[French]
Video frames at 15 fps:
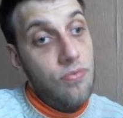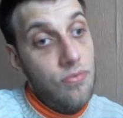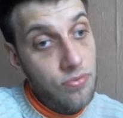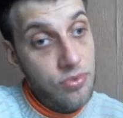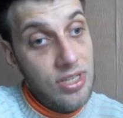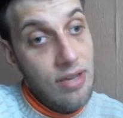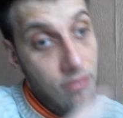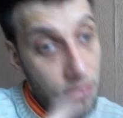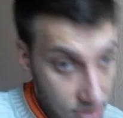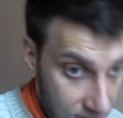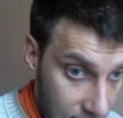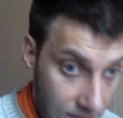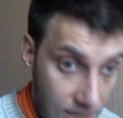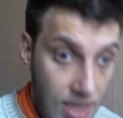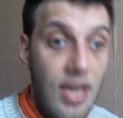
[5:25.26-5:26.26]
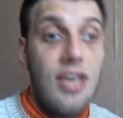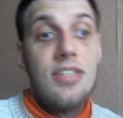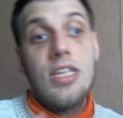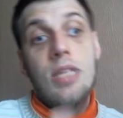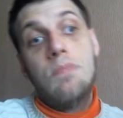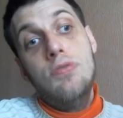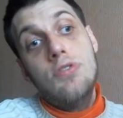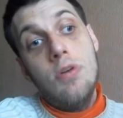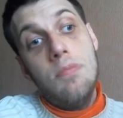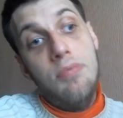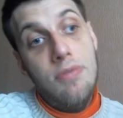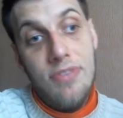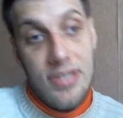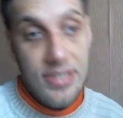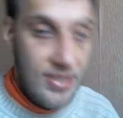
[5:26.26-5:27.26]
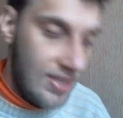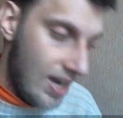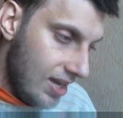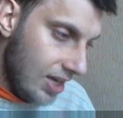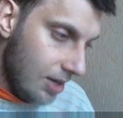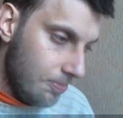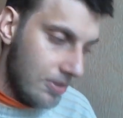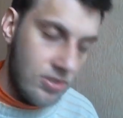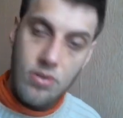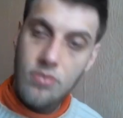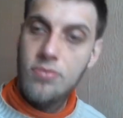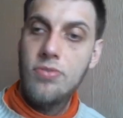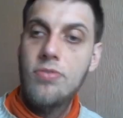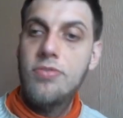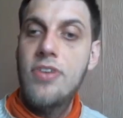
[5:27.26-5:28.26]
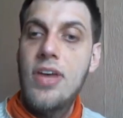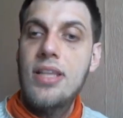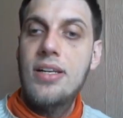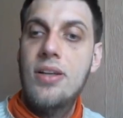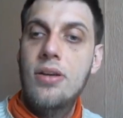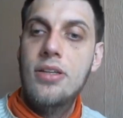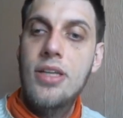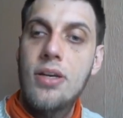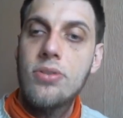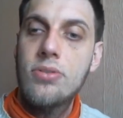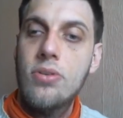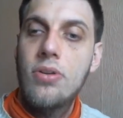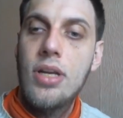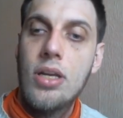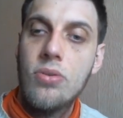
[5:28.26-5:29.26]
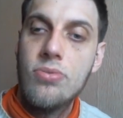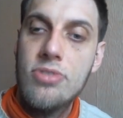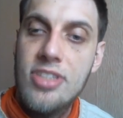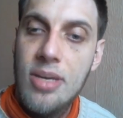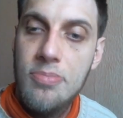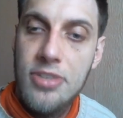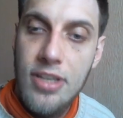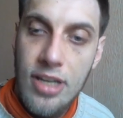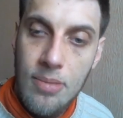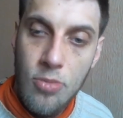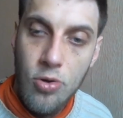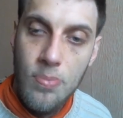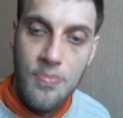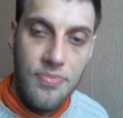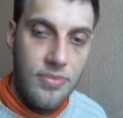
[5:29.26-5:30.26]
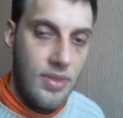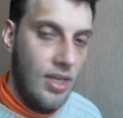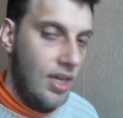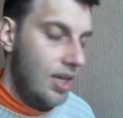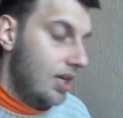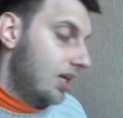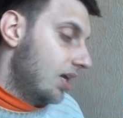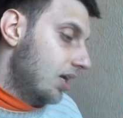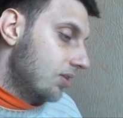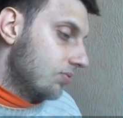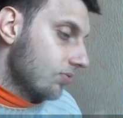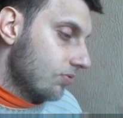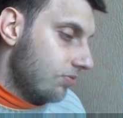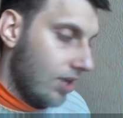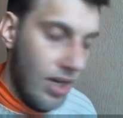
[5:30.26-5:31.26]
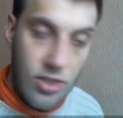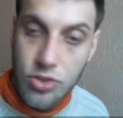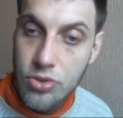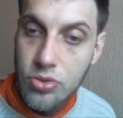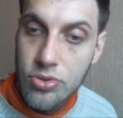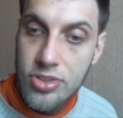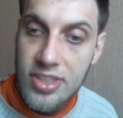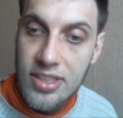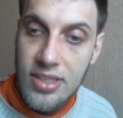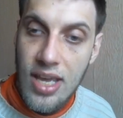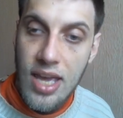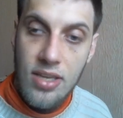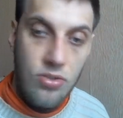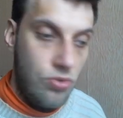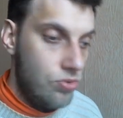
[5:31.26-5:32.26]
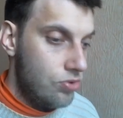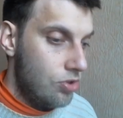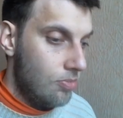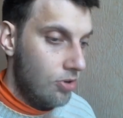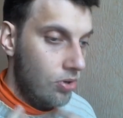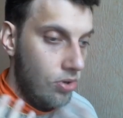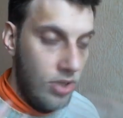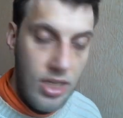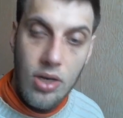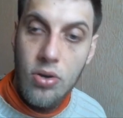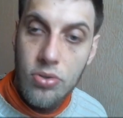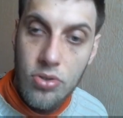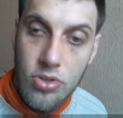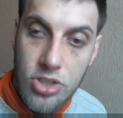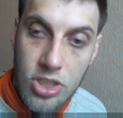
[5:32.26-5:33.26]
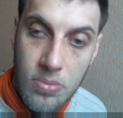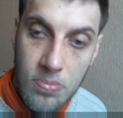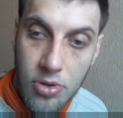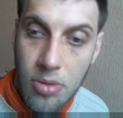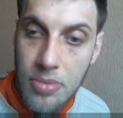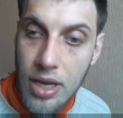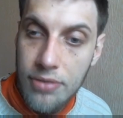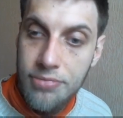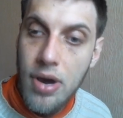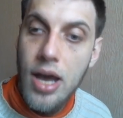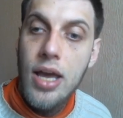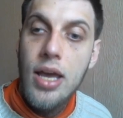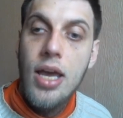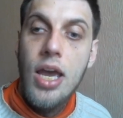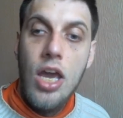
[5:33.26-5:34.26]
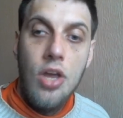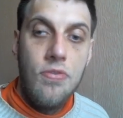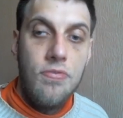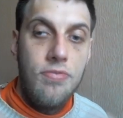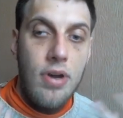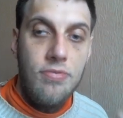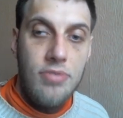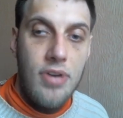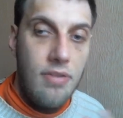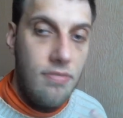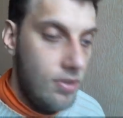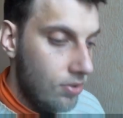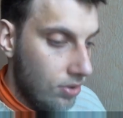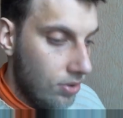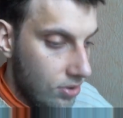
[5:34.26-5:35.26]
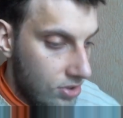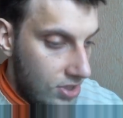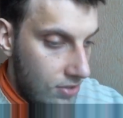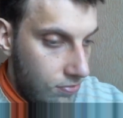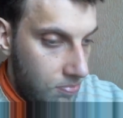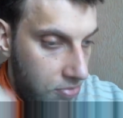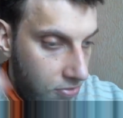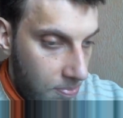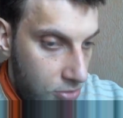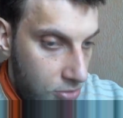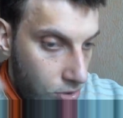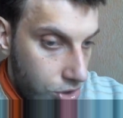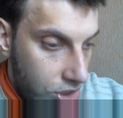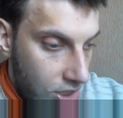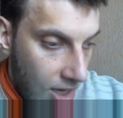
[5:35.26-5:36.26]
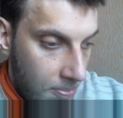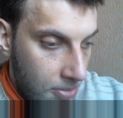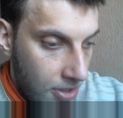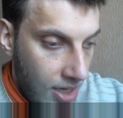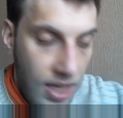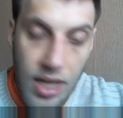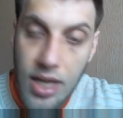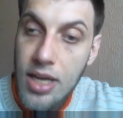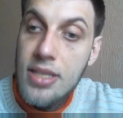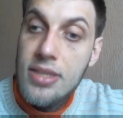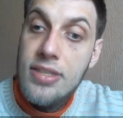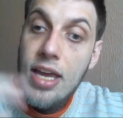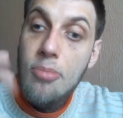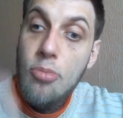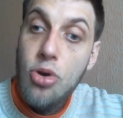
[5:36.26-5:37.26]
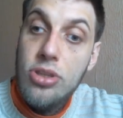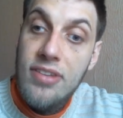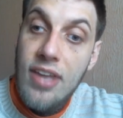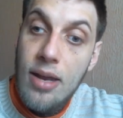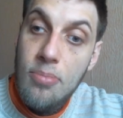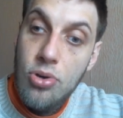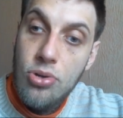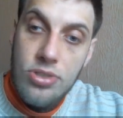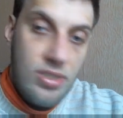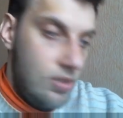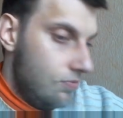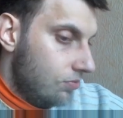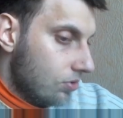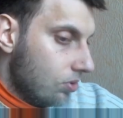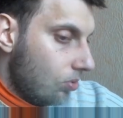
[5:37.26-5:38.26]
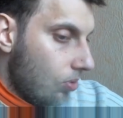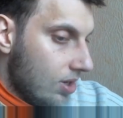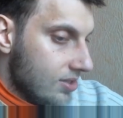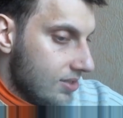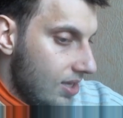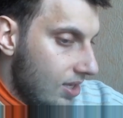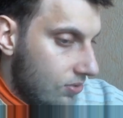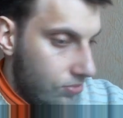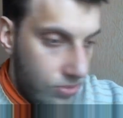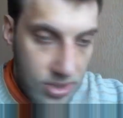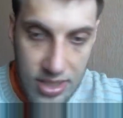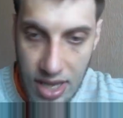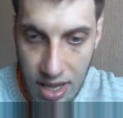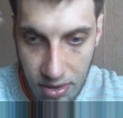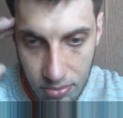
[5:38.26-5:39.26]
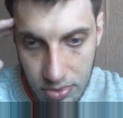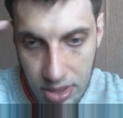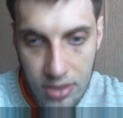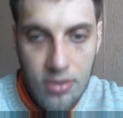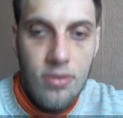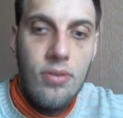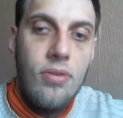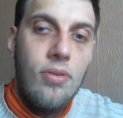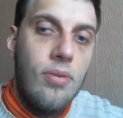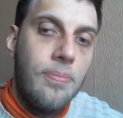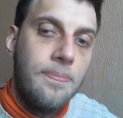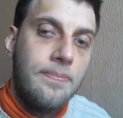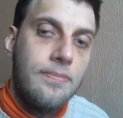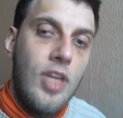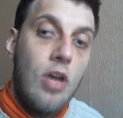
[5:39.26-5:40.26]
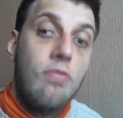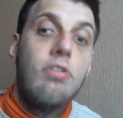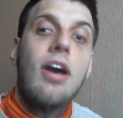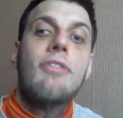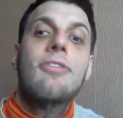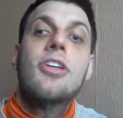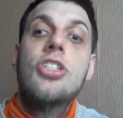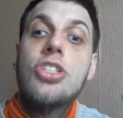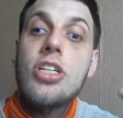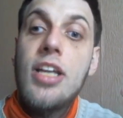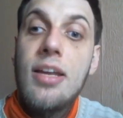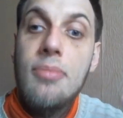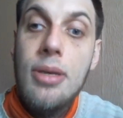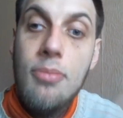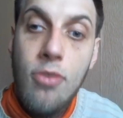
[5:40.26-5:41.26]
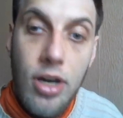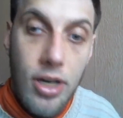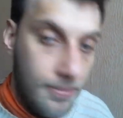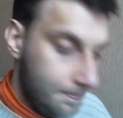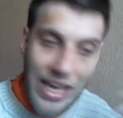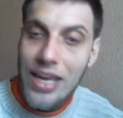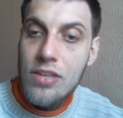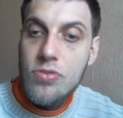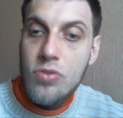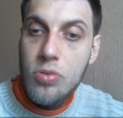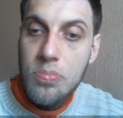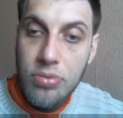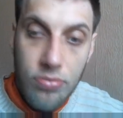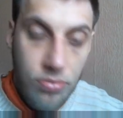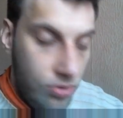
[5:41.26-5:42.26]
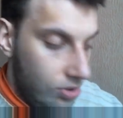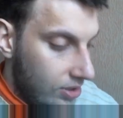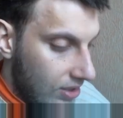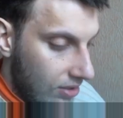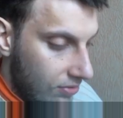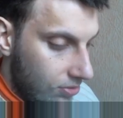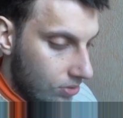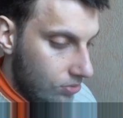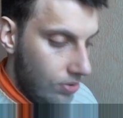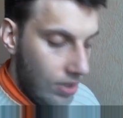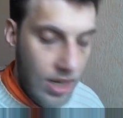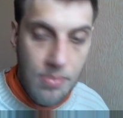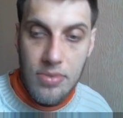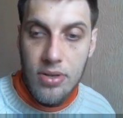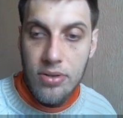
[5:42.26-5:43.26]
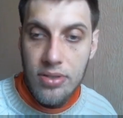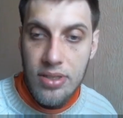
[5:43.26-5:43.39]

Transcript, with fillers: vous avancez, c'est de plus en plus facile à lire parce que vous faites le lien entre les concepts et les mots. Et donc voilà, je conseille justement de le lire en entier une première fois. Et une fois que vous l'avez lu en entier, vous pouvez piocher après. Tel mot, tel mot, si vous le croisez, et tout ça, ah oui. Euh, vous rafraîchir la mémoire. Et donc, pour vous donner un avant-goût, elle a mis en,